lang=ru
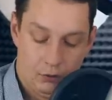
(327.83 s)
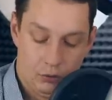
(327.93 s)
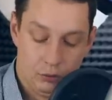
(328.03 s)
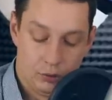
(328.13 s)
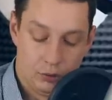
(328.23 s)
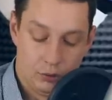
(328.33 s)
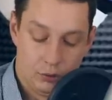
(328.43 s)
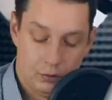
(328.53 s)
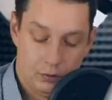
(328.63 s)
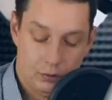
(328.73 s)
функцию,
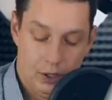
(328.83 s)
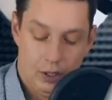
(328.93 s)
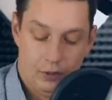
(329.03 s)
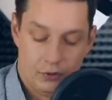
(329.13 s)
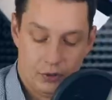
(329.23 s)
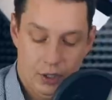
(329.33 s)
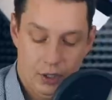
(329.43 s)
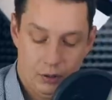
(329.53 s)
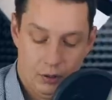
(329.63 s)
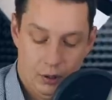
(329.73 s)
да, fz,